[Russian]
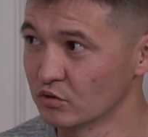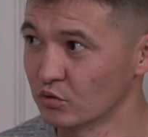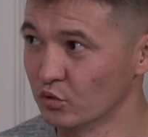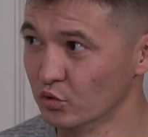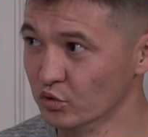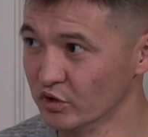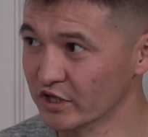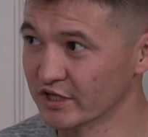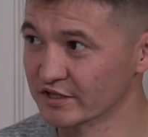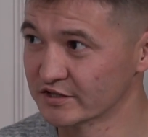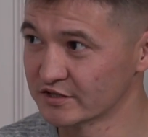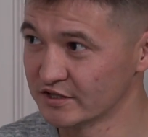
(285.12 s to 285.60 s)

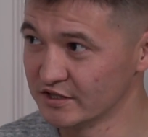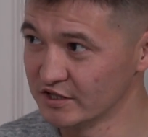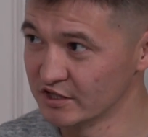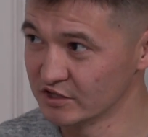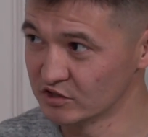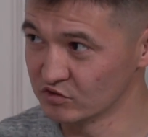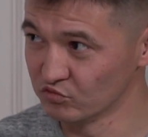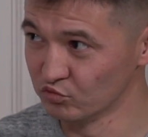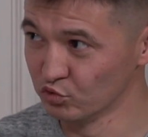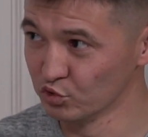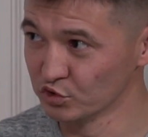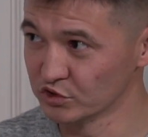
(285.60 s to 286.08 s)
У нас
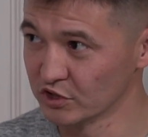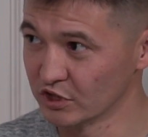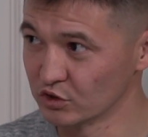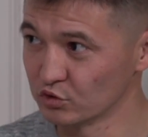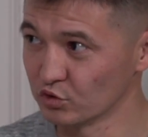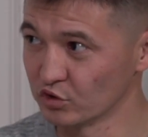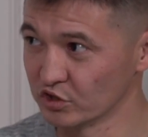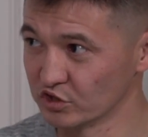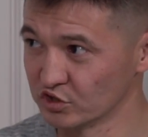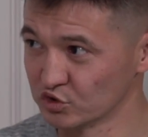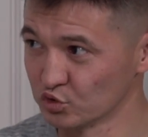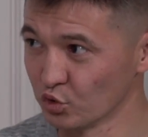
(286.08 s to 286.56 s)
есть вуз,
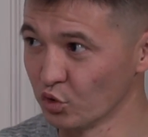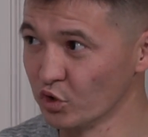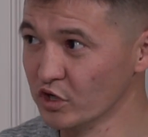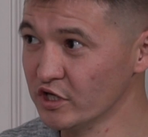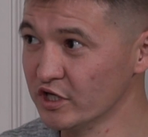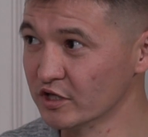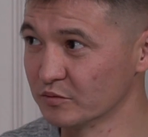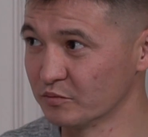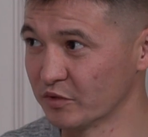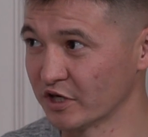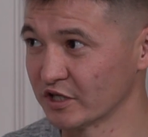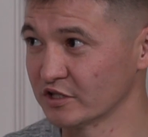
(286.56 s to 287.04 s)
который сто
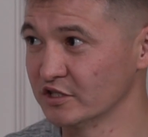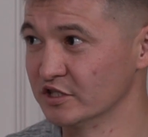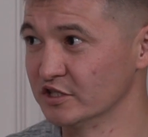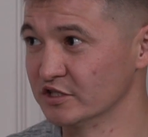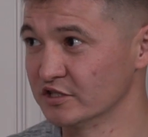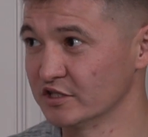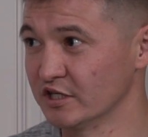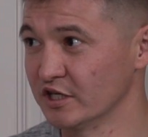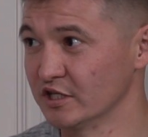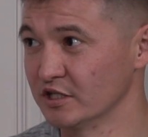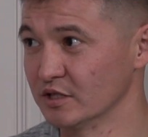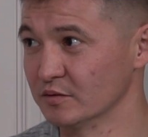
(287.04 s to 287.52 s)
лет
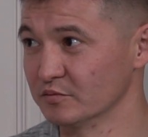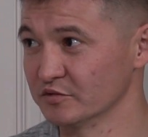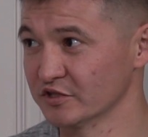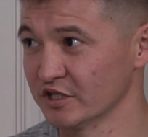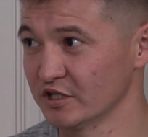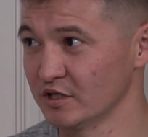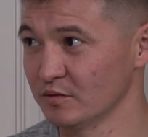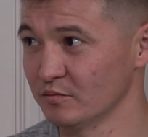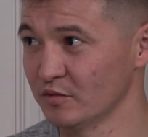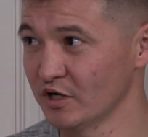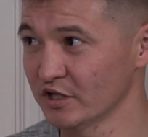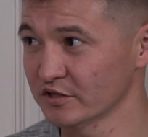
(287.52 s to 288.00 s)
практически этим
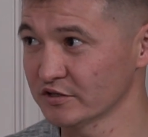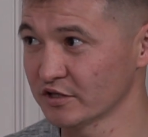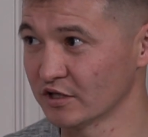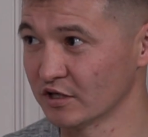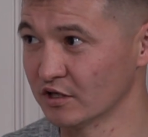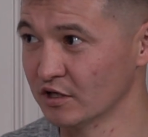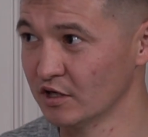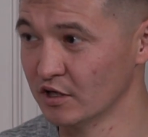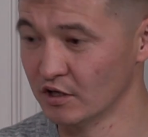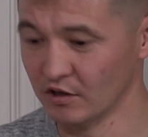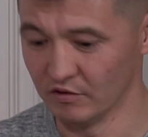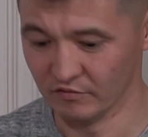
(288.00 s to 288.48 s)

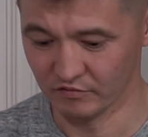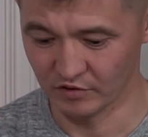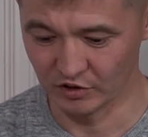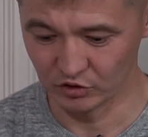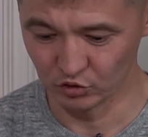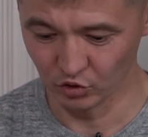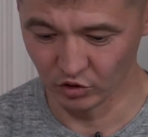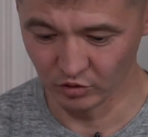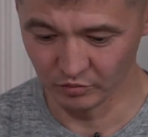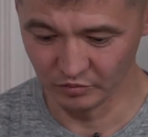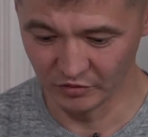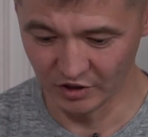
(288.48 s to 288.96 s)
занимался, в
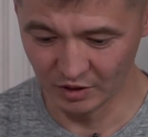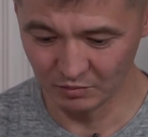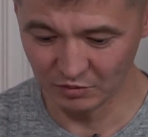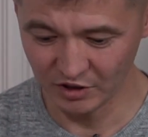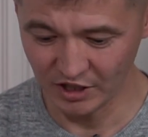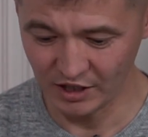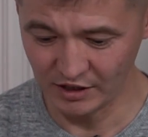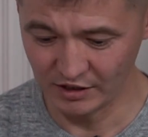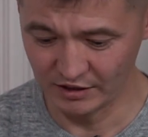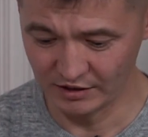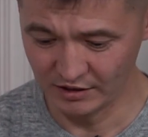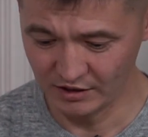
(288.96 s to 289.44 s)
котором
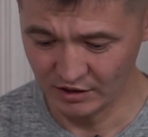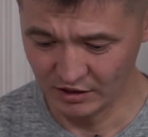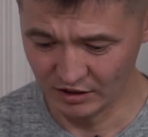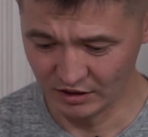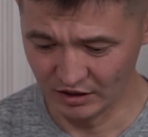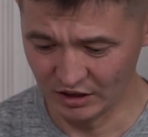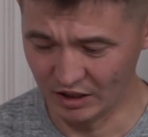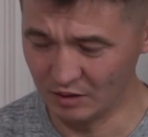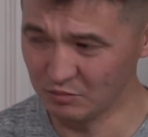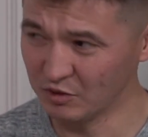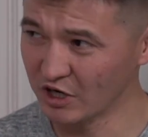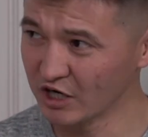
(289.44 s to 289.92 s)
набрали
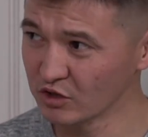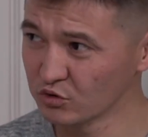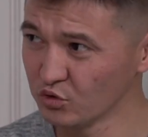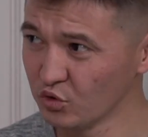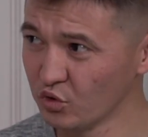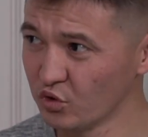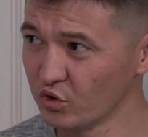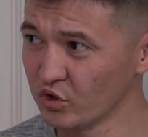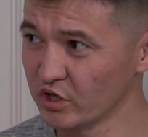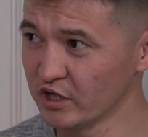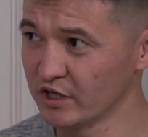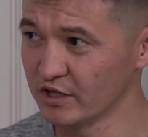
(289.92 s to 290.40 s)

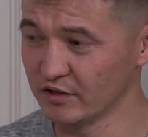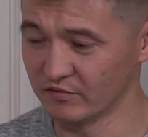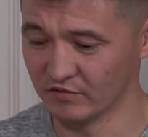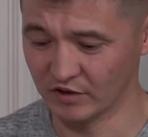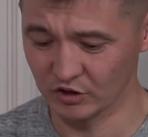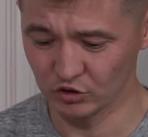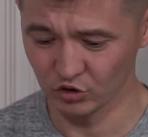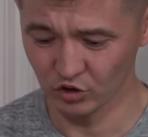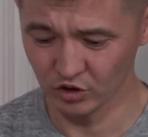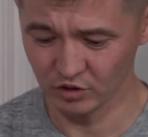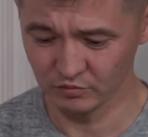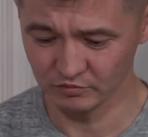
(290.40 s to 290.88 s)
лаборатории, в
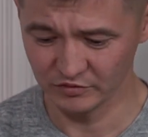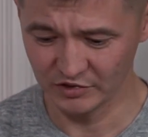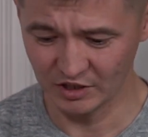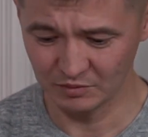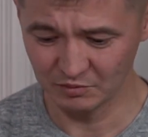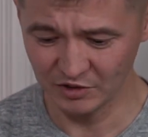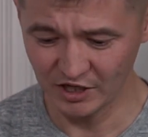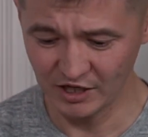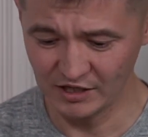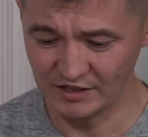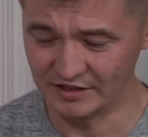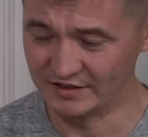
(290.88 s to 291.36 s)
котором
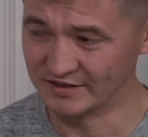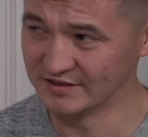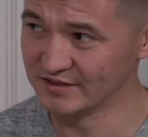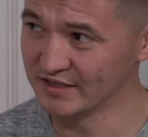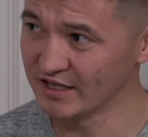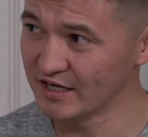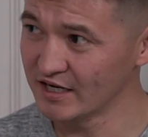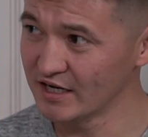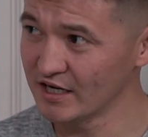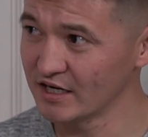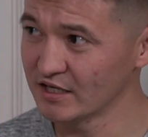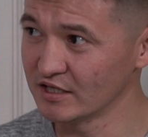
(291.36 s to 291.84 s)
набрали
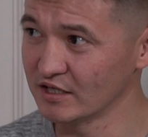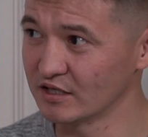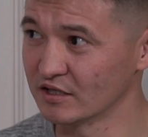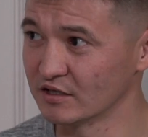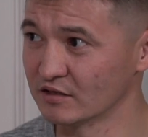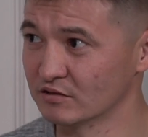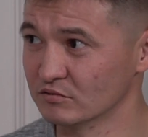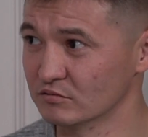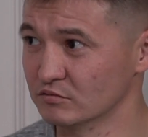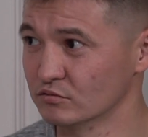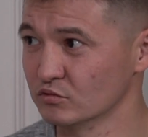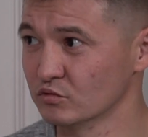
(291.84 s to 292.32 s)

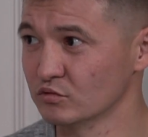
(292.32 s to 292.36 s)
знания.